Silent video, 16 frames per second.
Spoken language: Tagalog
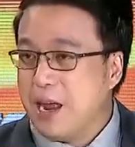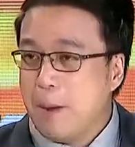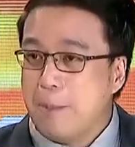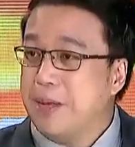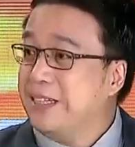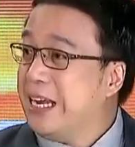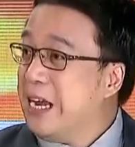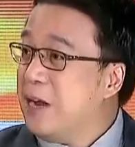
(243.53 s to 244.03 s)

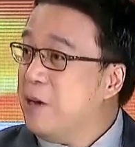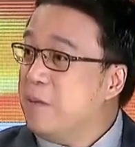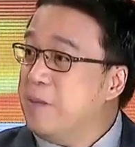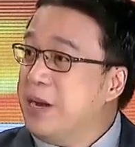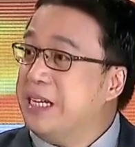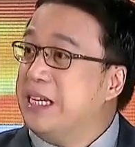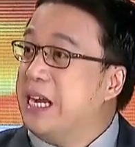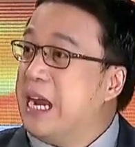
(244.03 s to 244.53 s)
But ngayon
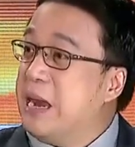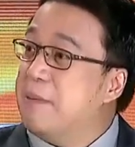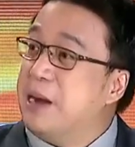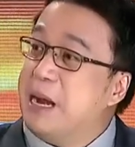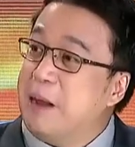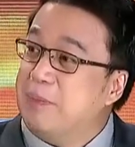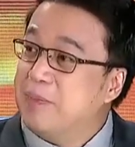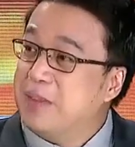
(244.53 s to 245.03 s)
minsan na iba
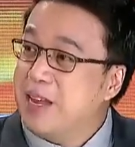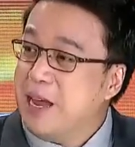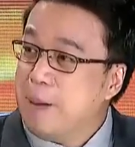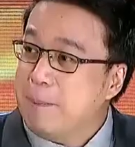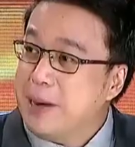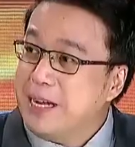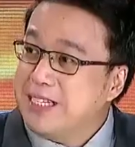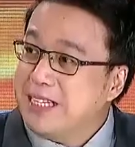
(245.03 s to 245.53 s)
na?
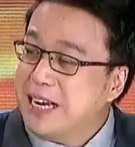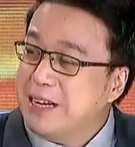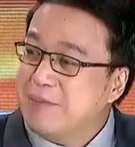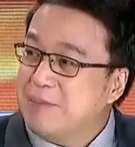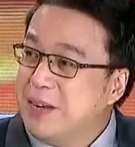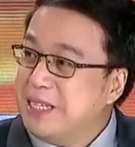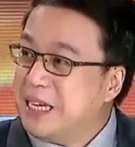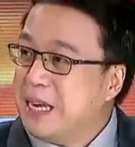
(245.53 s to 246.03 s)
Iba.
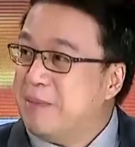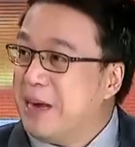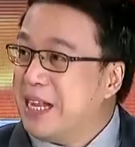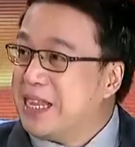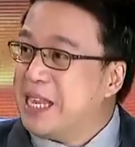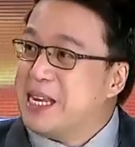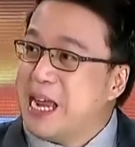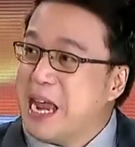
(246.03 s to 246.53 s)
Minsan minsan
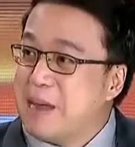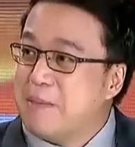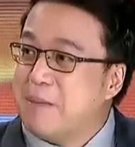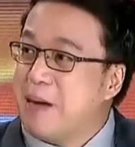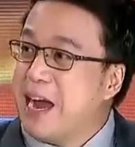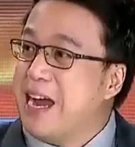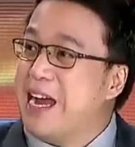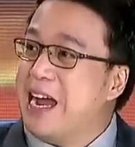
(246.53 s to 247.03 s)
baliktad nga, eh.
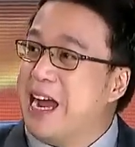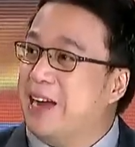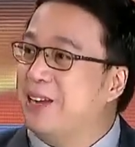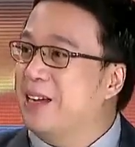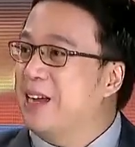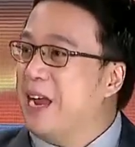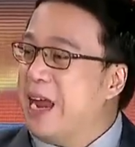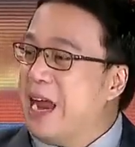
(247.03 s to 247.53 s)
babae
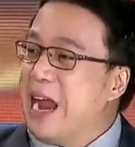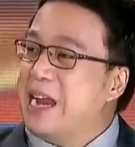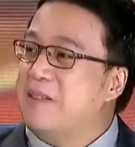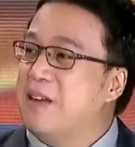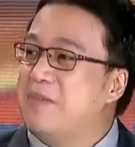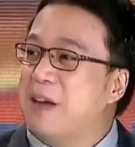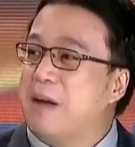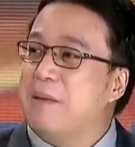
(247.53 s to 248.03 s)
ang head
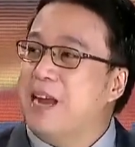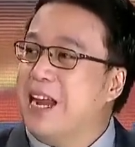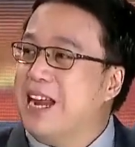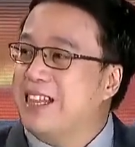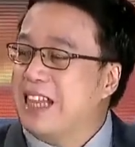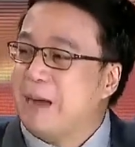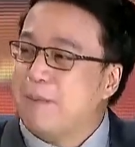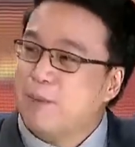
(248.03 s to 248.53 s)
of the
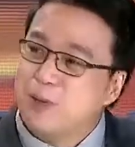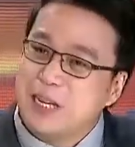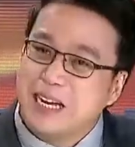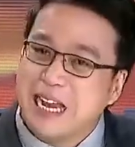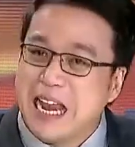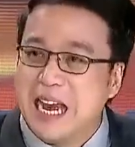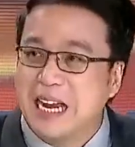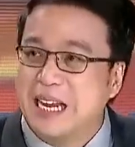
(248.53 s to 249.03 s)
family, tapos
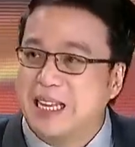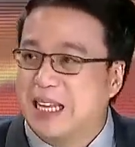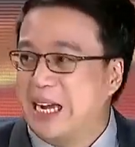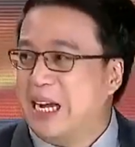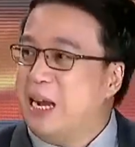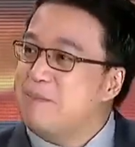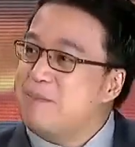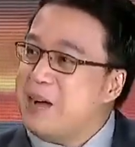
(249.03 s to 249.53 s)
ang lalaki,
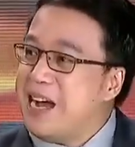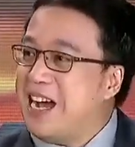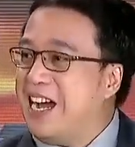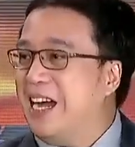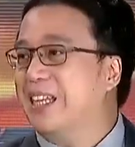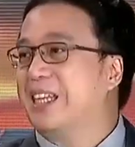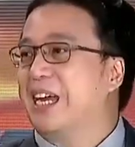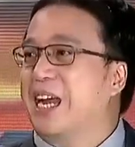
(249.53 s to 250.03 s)

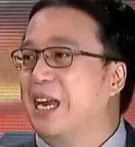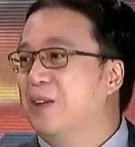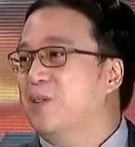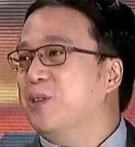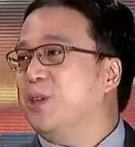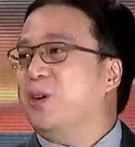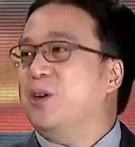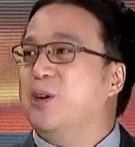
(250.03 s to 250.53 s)
tagalaba,
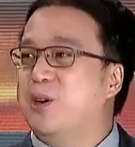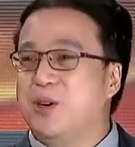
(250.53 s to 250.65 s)
tagaluto.